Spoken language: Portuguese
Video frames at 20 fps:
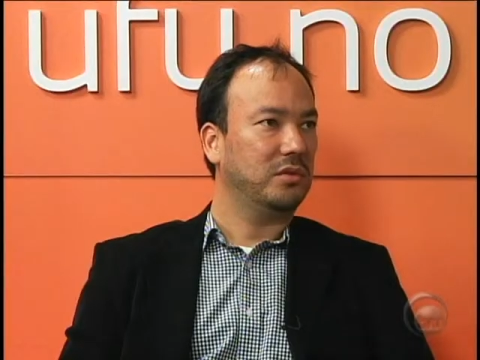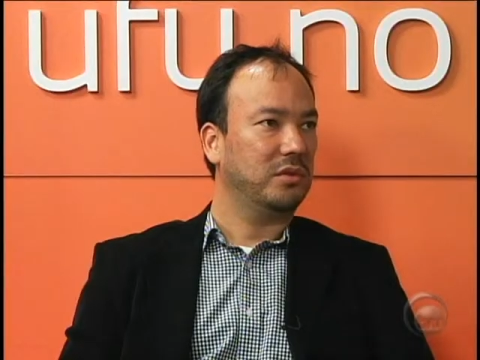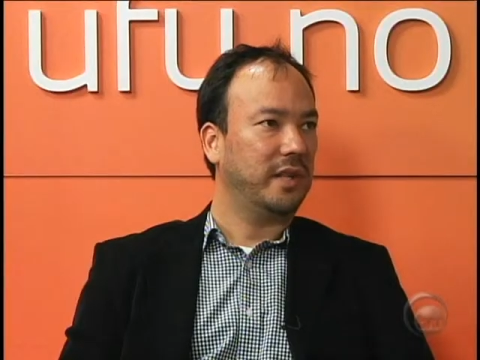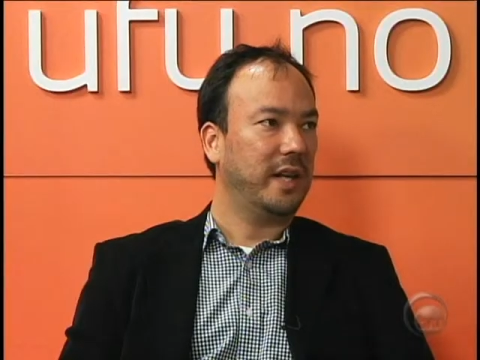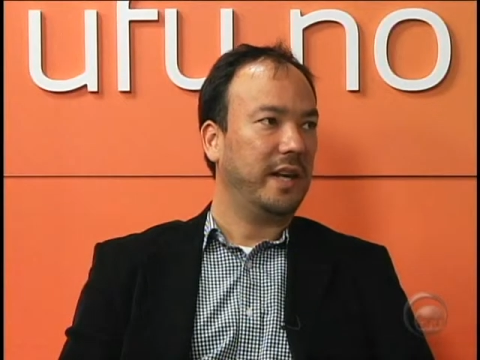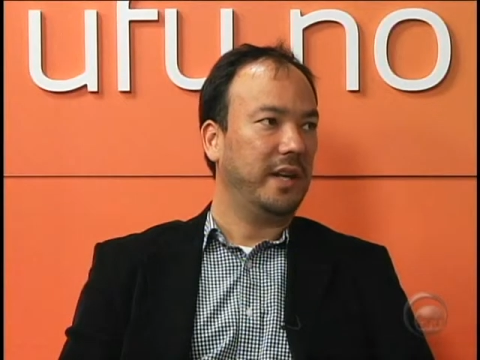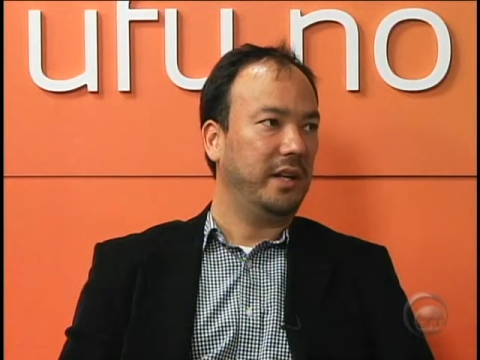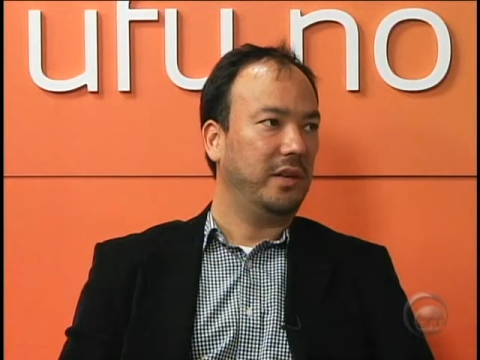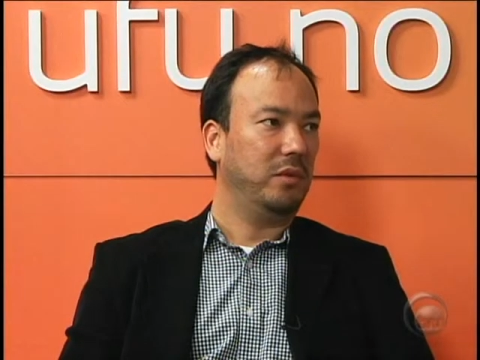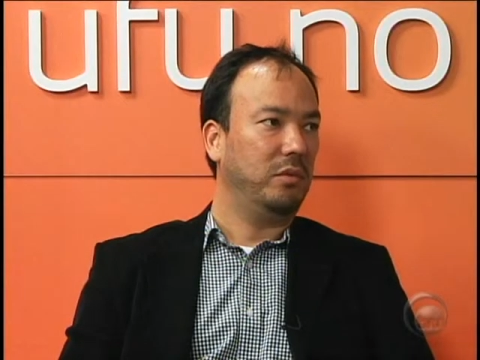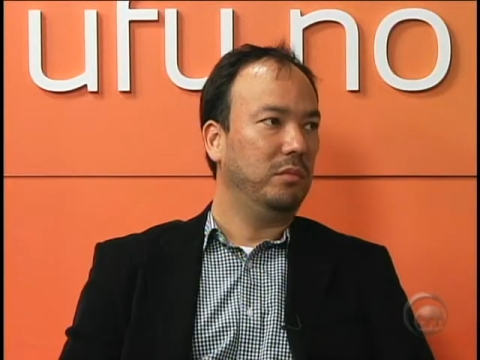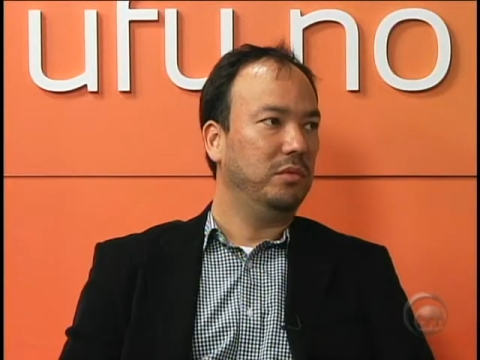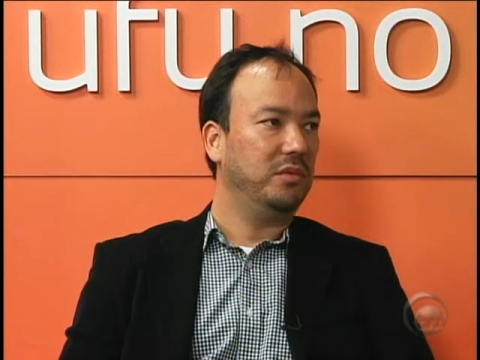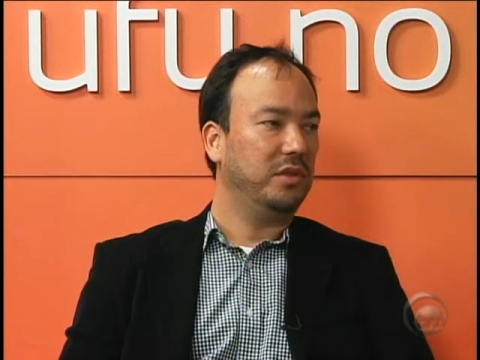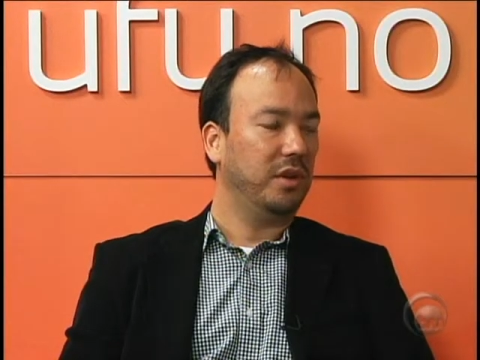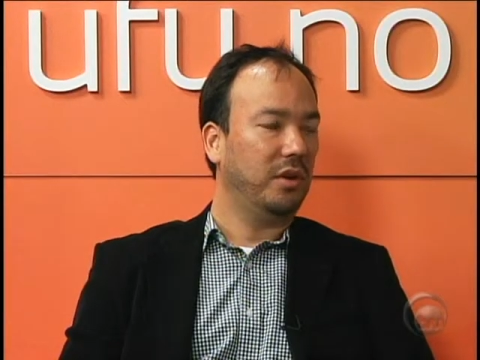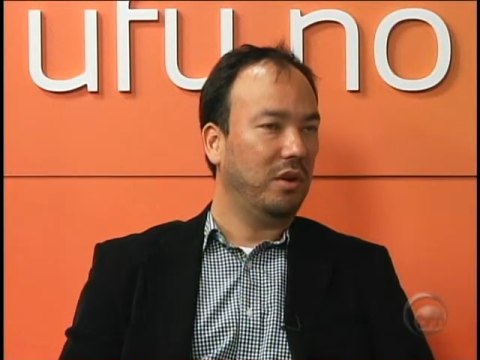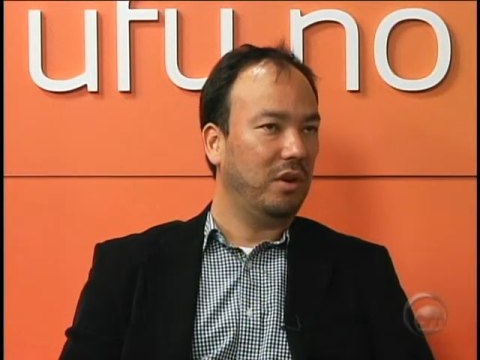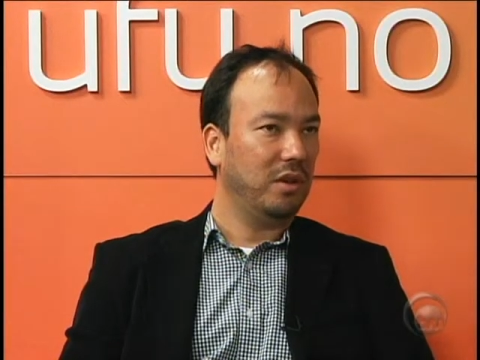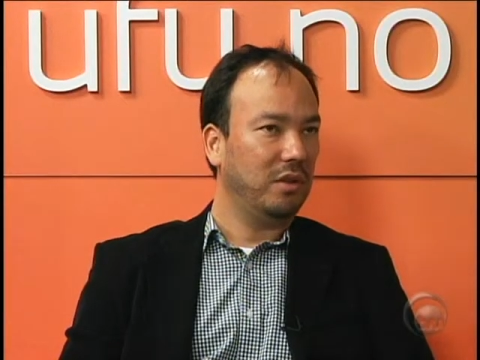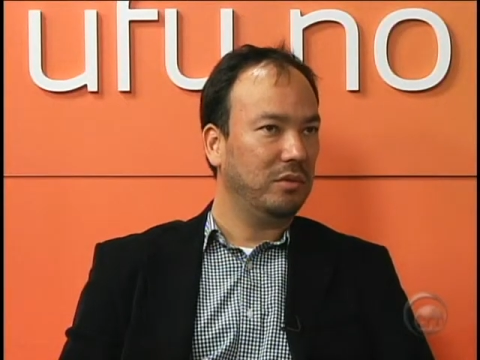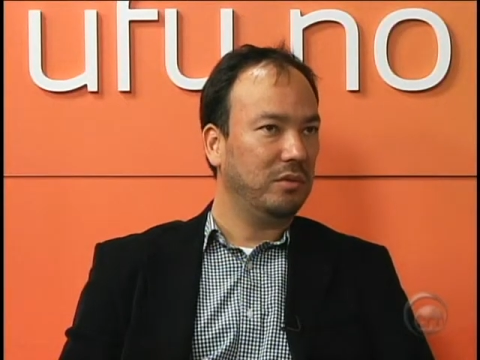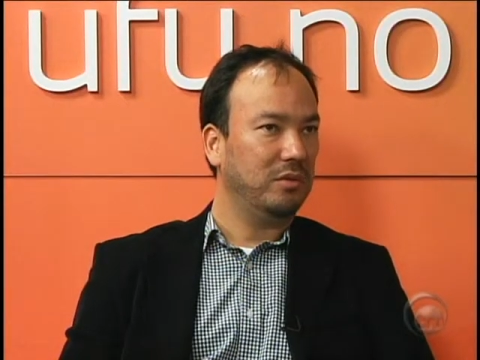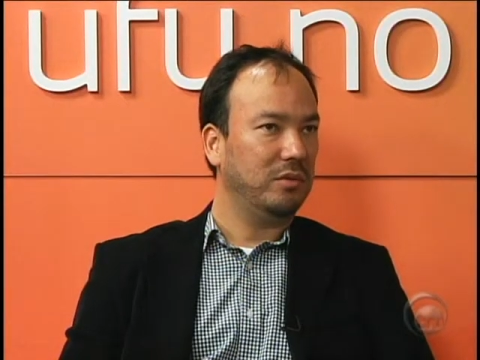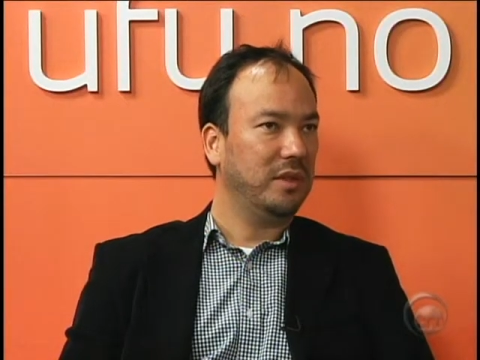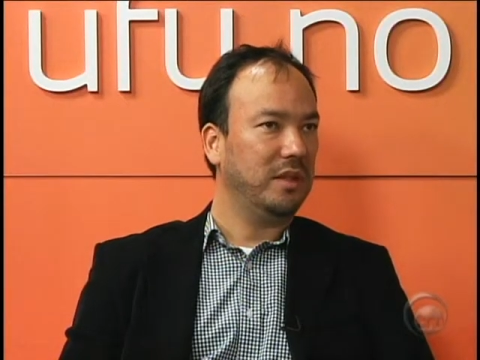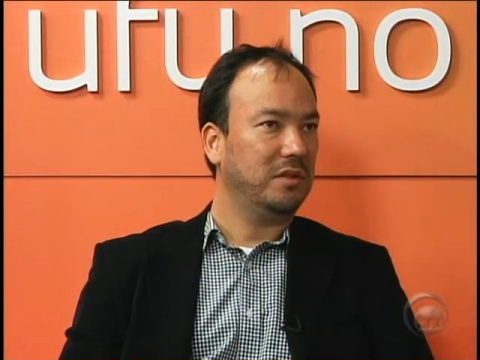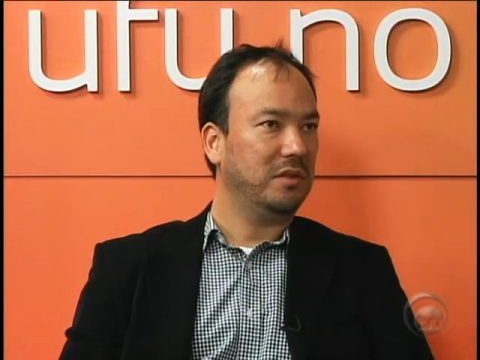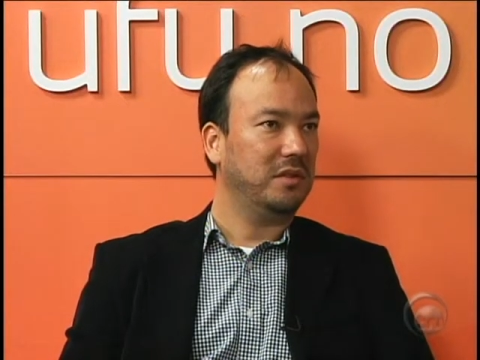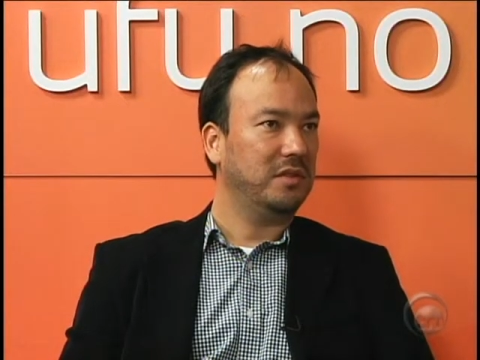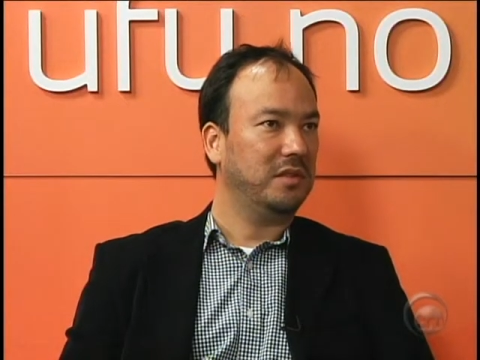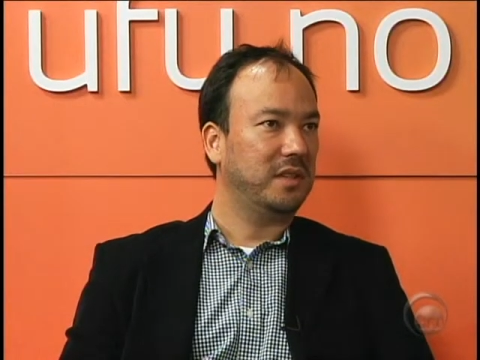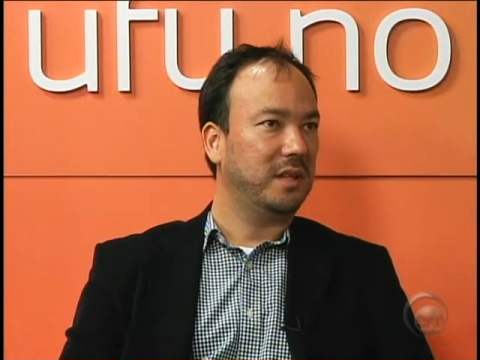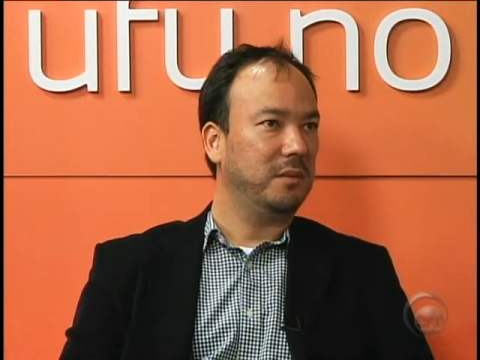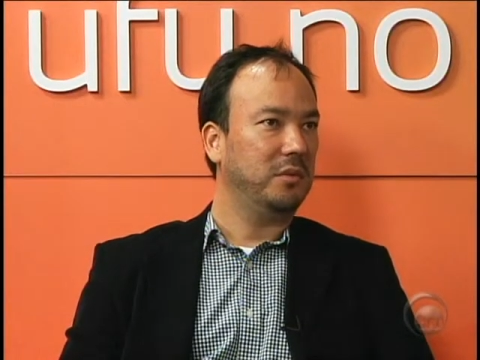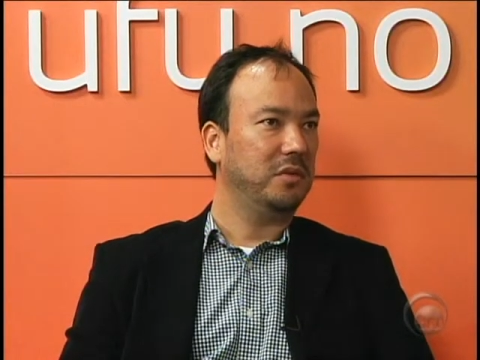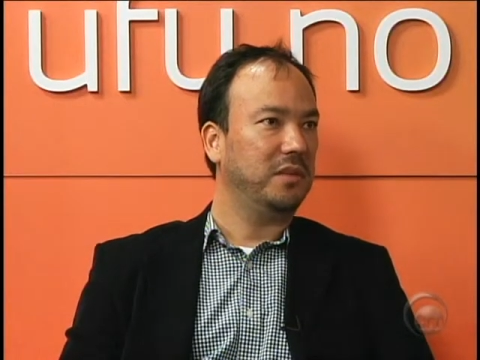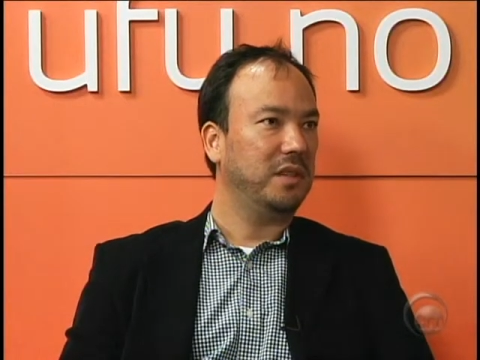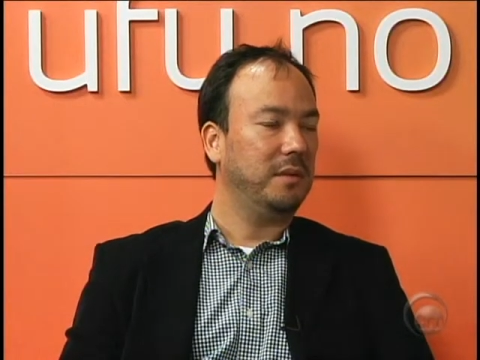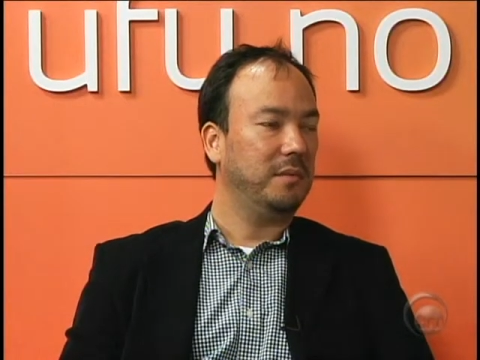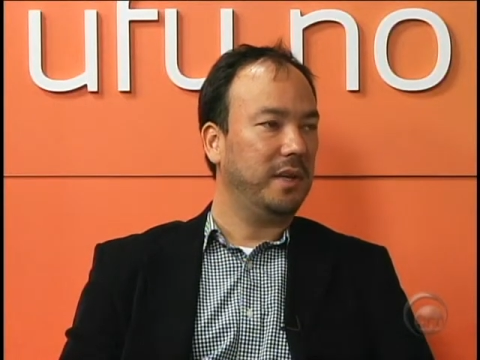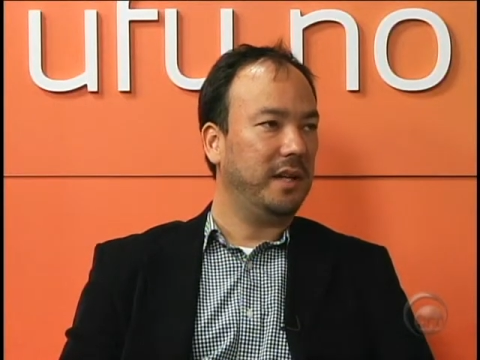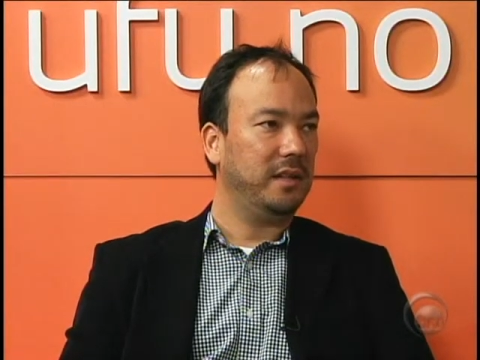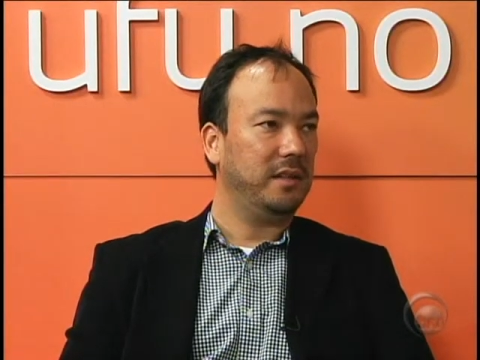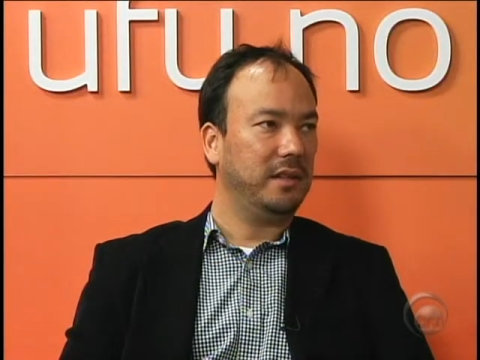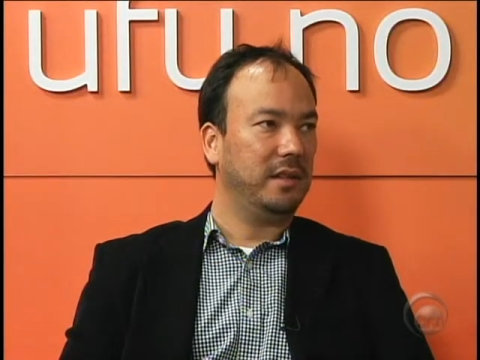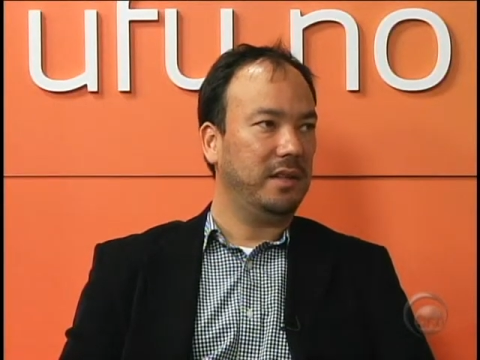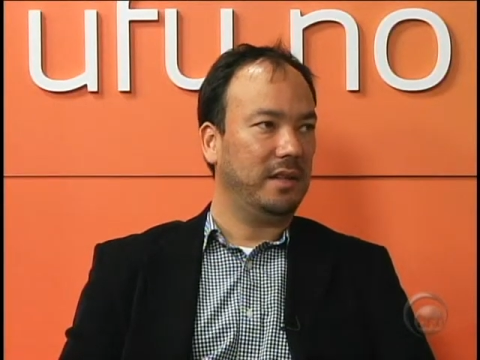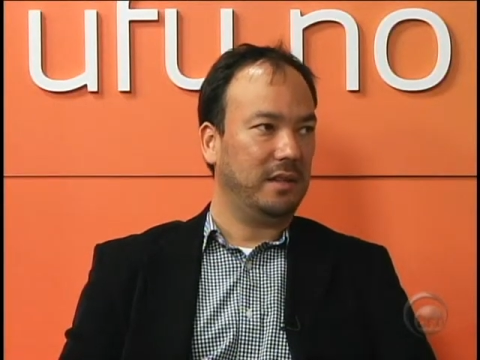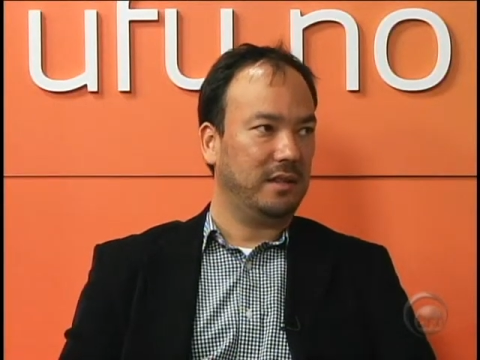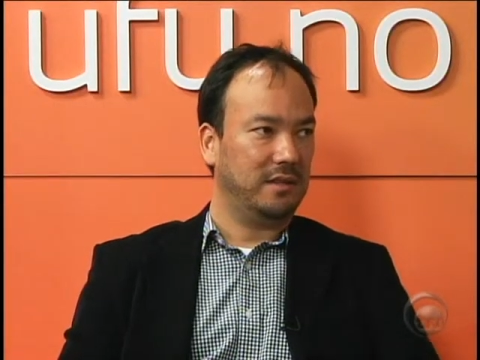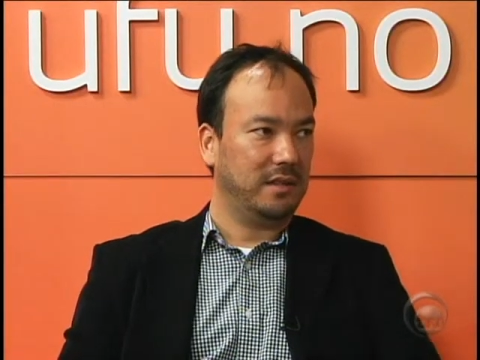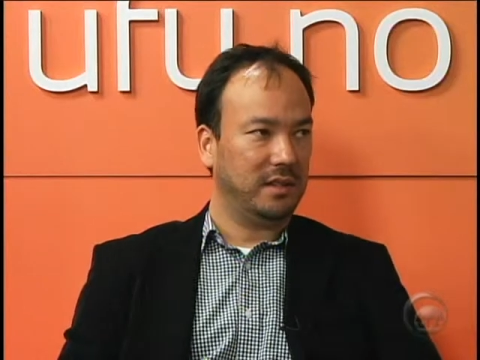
técnico museólogo, né, nós temos também, é,